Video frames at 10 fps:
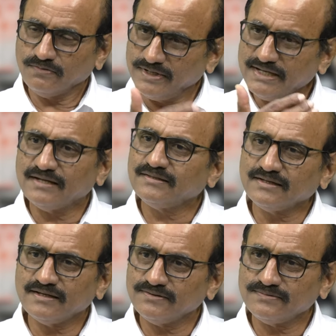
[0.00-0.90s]
కోడికత్తి
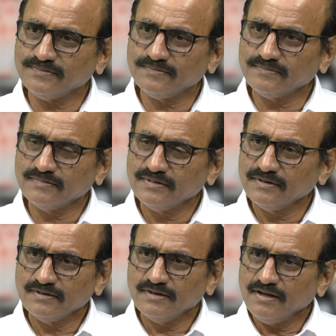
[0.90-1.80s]
కేసు
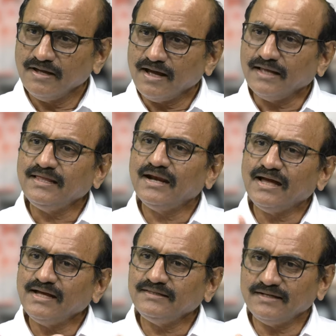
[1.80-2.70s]
అది ఎలా
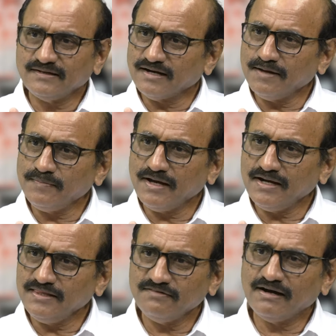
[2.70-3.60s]
అయితే డ్రామా
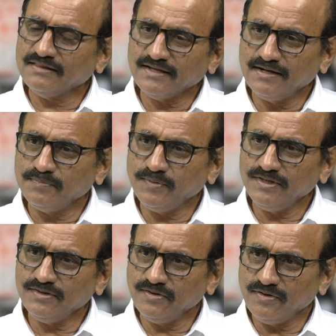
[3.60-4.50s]
అనేది వాళ్ళు
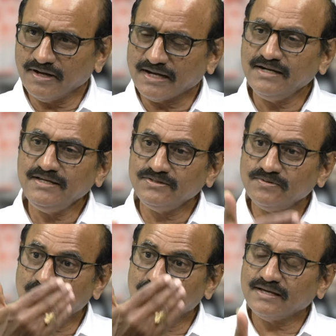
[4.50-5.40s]
తేలిపోయిందో
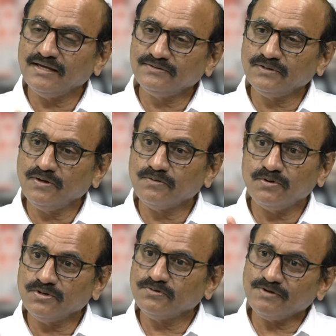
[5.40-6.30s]
కనీసం ఆ కేసులో
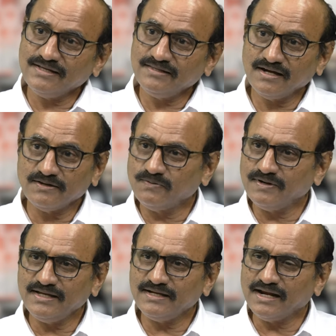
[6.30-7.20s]
కోర్టు వాయిదాలకు
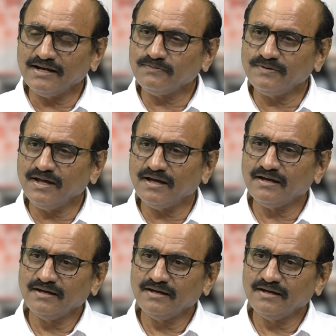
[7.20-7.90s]
కూడా ఈయన వెళ్లకుండా